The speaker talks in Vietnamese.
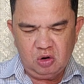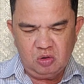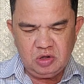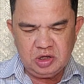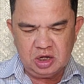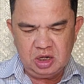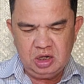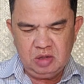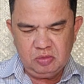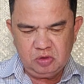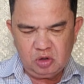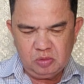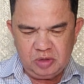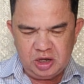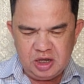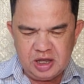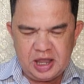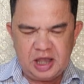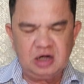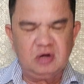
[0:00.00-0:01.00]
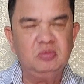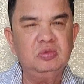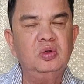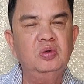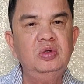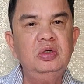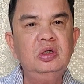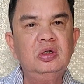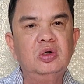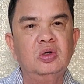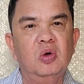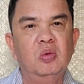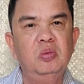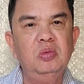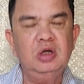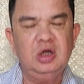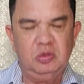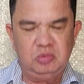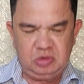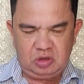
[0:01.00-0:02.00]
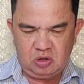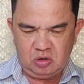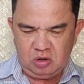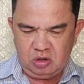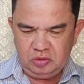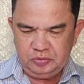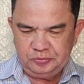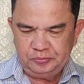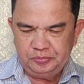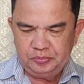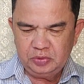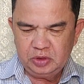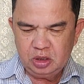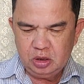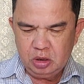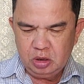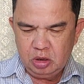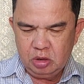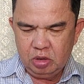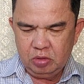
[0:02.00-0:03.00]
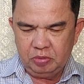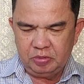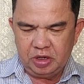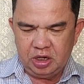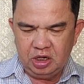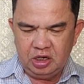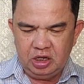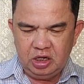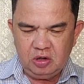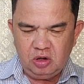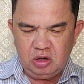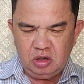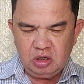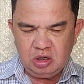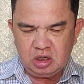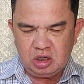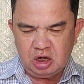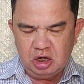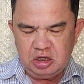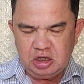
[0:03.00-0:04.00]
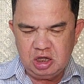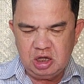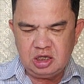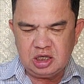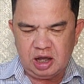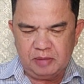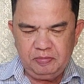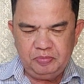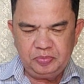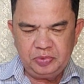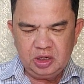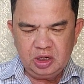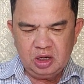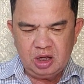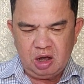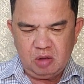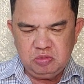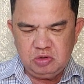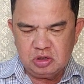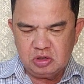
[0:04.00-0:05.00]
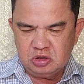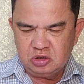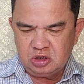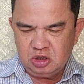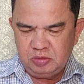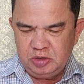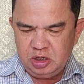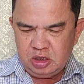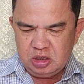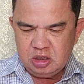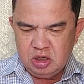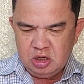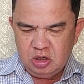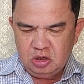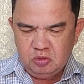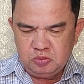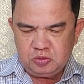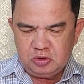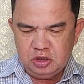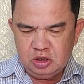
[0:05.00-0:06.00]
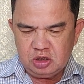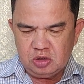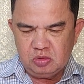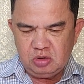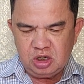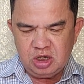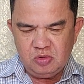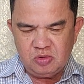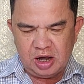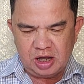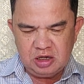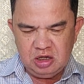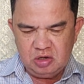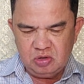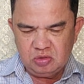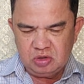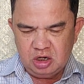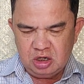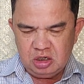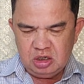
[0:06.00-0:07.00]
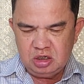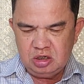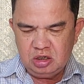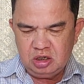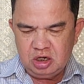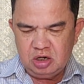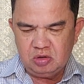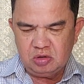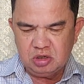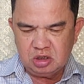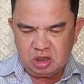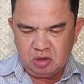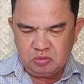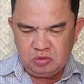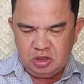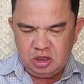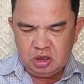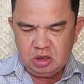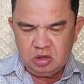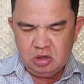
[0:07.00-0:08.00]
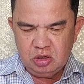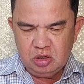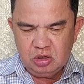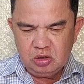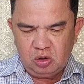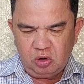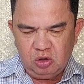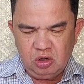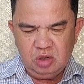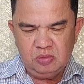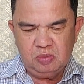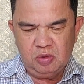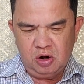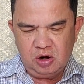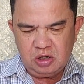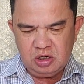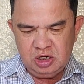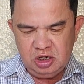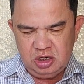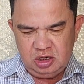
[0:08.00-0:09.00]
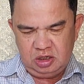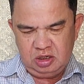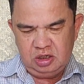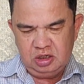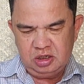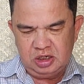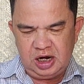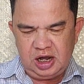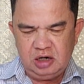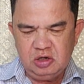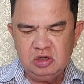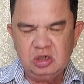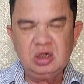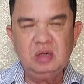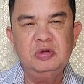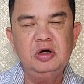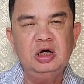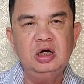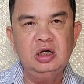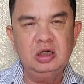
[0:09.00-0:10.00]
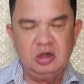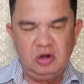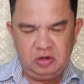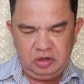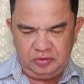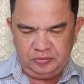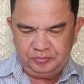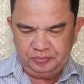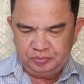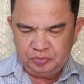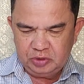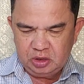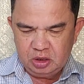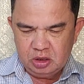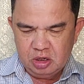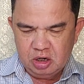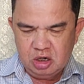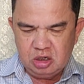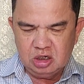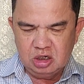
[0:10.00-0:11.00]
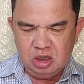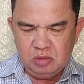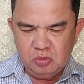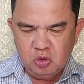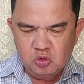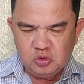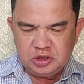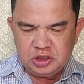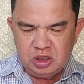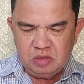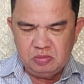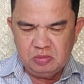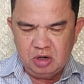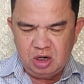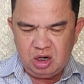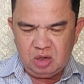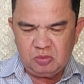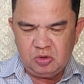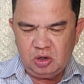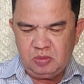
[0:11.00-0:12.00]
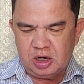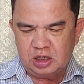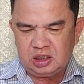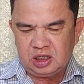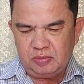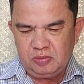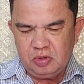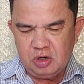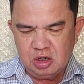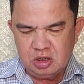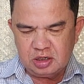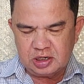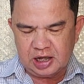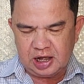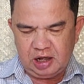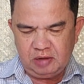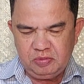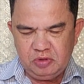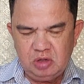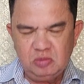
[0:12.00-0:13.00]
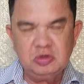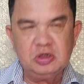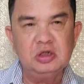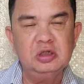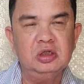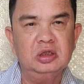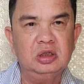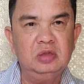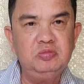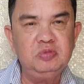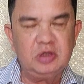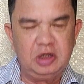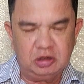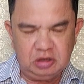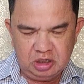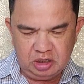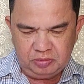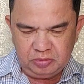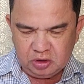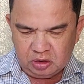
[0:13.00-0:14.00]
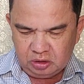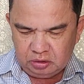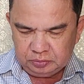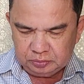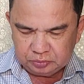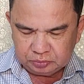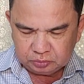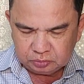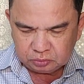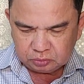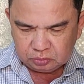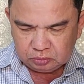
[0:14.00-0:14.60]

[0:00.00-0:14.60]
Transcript: lại khổ vậy, có mấy ngàn trong túi cũng không có. Về lý kho khởi chuyện chậm, ông Cường cho biết lúc trước cũng có khiếu nại nhiều nơi nhưng đều được động viên. Thôi bỏ đi, ra được là mừng người rồi. Hơn nữa mưu sinh mới là mối bận tâm hơn cả với ông Cường thời điểm đó.